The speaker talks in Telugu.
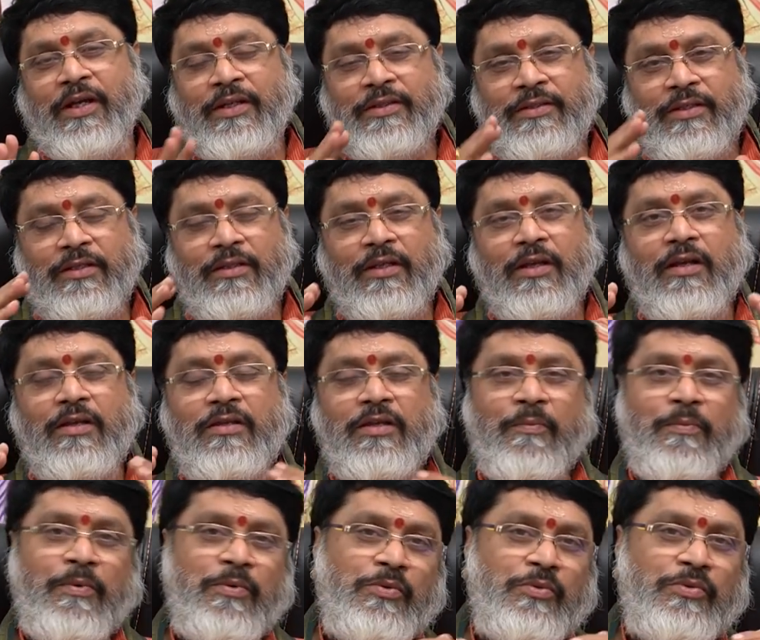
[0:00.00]
అంచేత
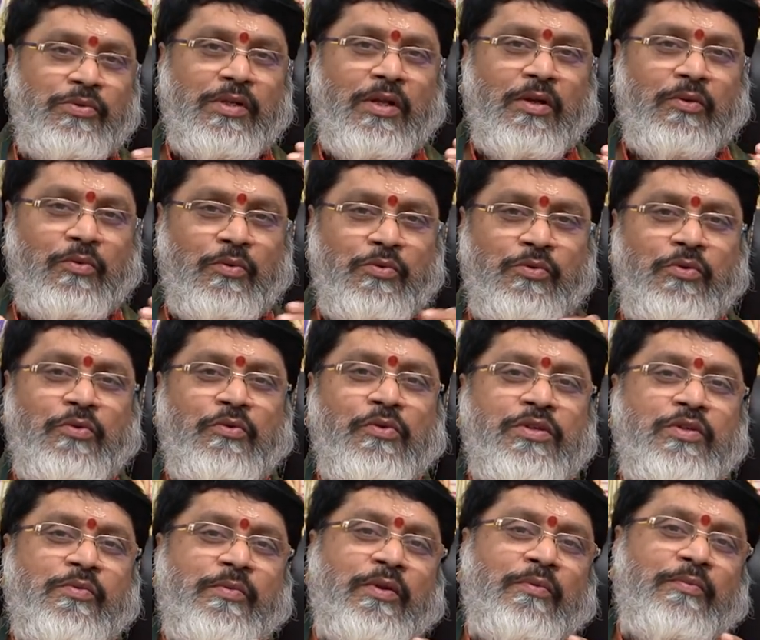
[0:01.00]
ఎప్పుడు చూసినా కుజుడు
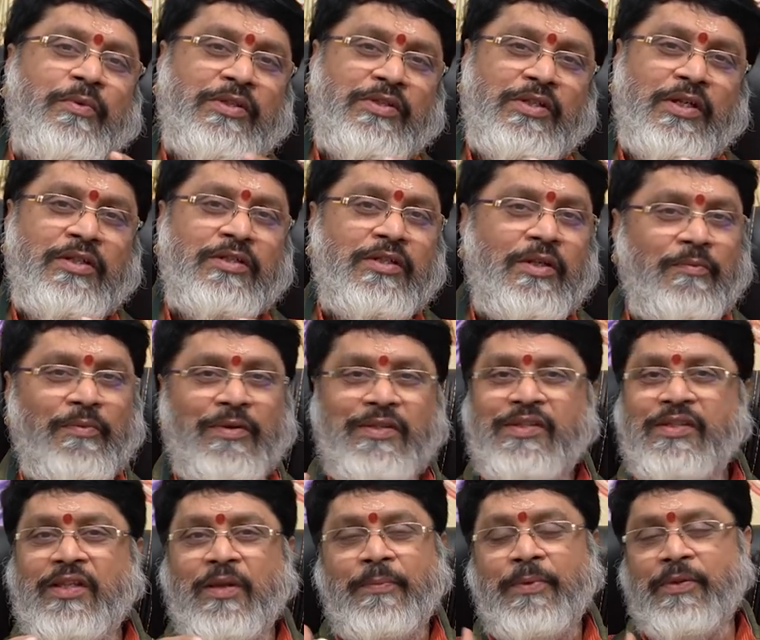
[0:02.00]
గురించి మనం ప్రత్యేకించి
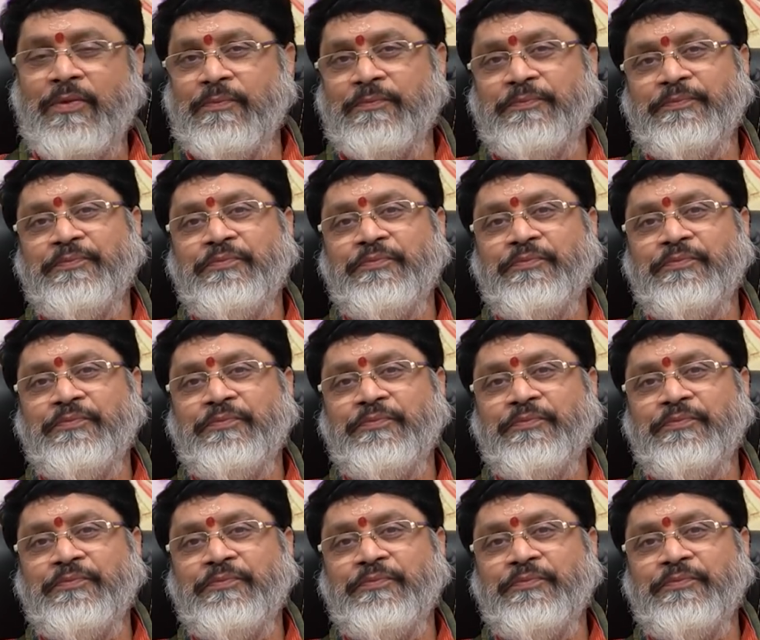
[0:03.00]
చెప్పాల్సింది తప్పదు